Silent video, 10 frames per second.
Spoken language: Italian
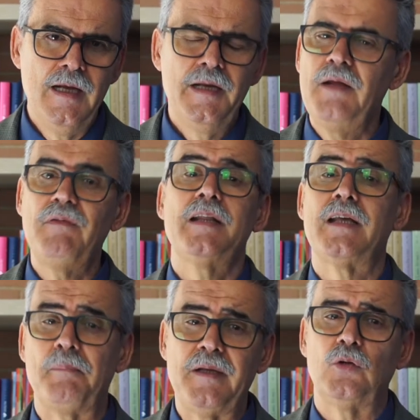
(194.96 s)
Nei vari
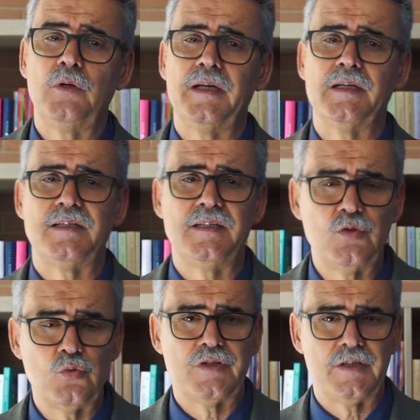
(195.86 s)
capitoli che si
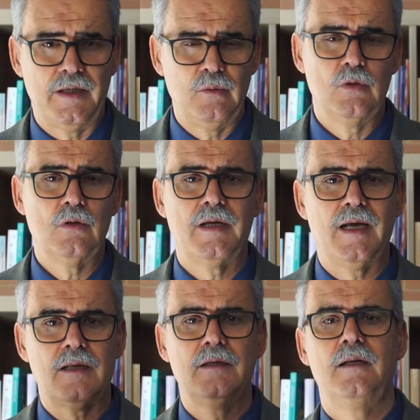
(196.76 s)
susseguono,
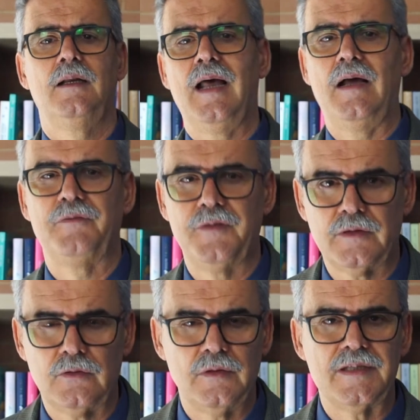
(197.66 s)
Carl
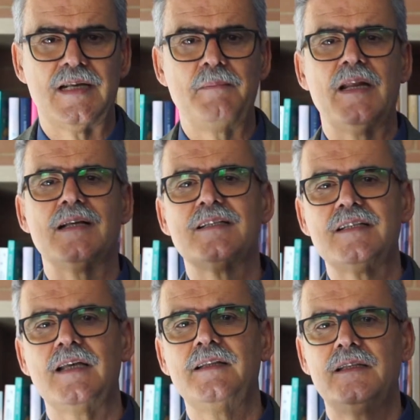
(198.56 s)
Lafferton esamina
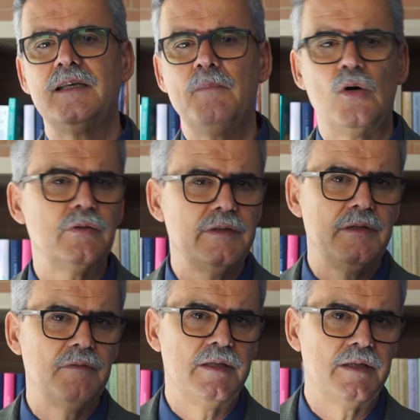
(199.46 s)
sette modi
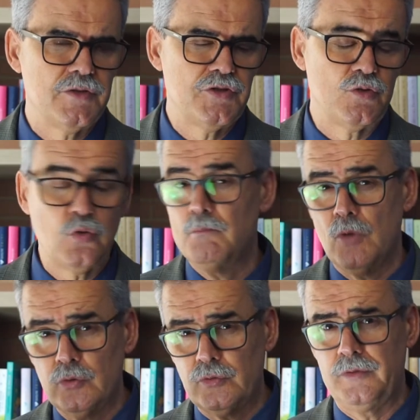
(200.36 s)
di vedere Gesù
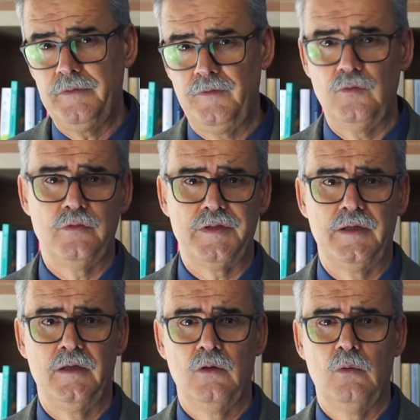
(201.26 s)
molto
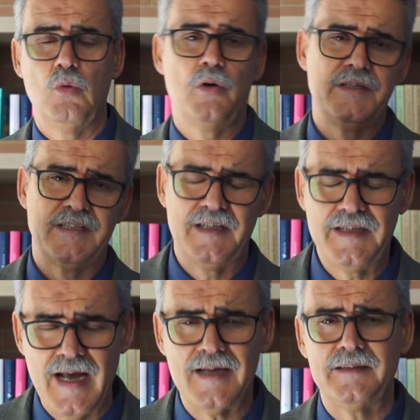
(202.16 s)
diffusi un buon
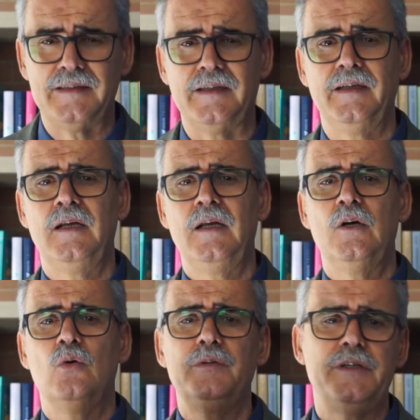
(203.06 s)
insegnante,
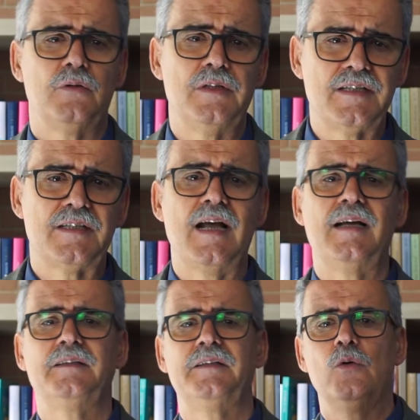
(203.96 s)
un Dio
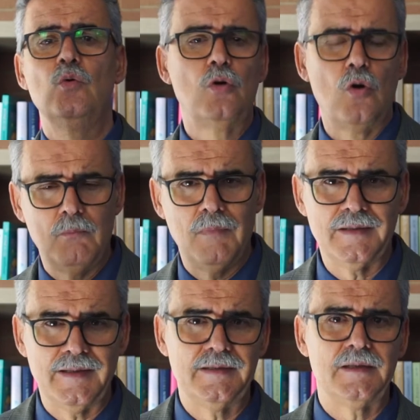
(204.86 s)
distante, un
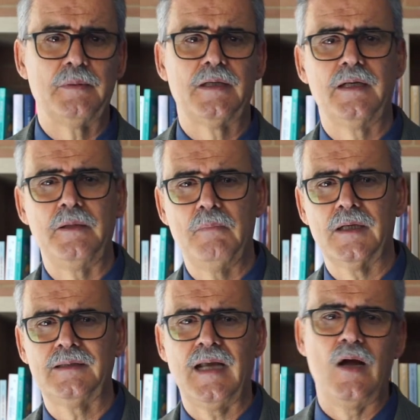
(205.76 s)
combattente per la
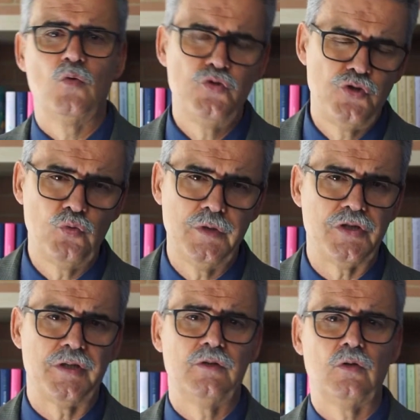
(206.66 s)
libertà, un
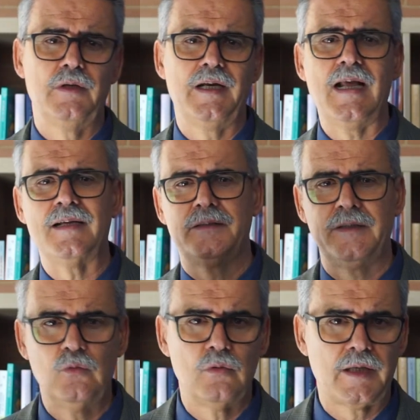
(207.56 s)
giudice intollerante,
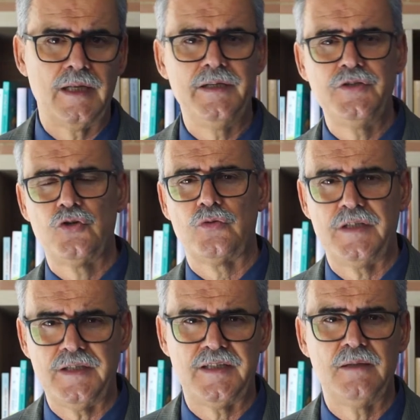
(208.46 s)
un
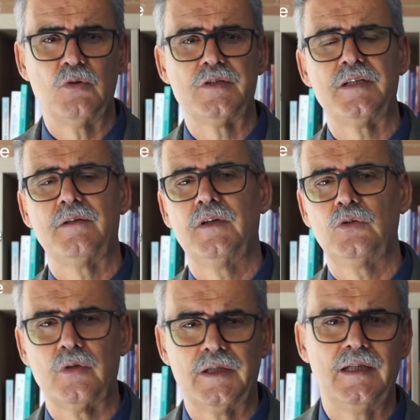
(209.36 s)
religiosissimo
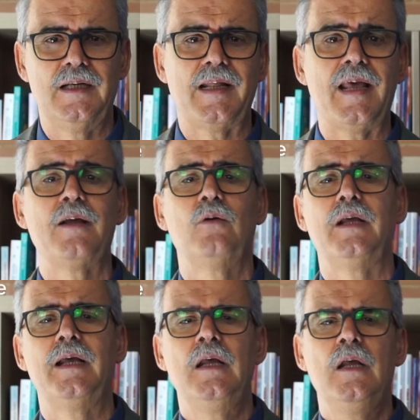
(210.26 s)
osservatore delle
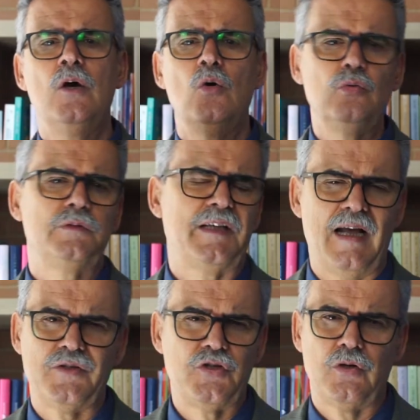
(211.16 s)
regole, un
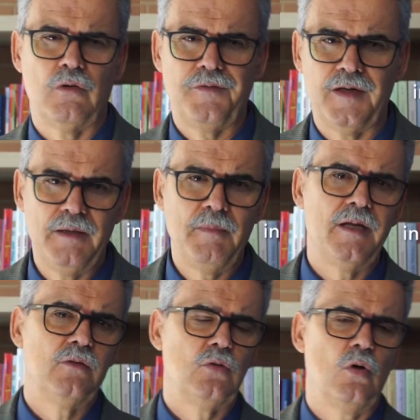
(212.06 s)
tragico
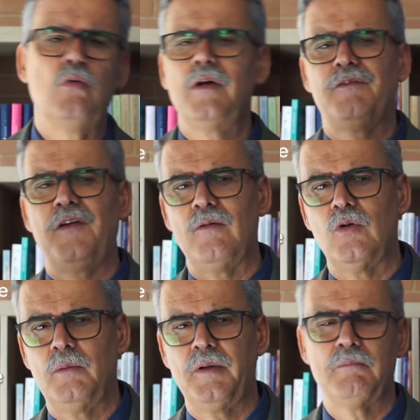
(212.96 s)
fallimento o una
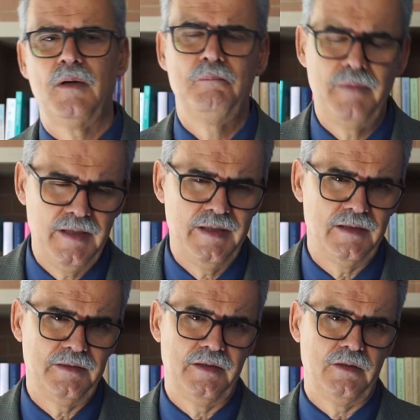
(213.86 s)
favola per bambini
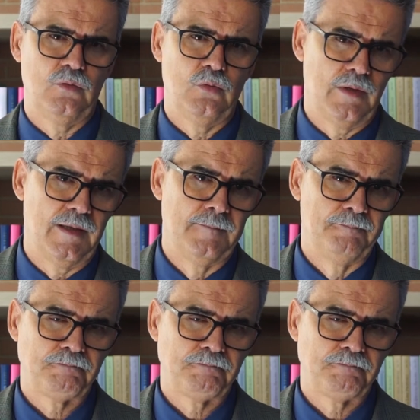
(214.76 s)
addirittura.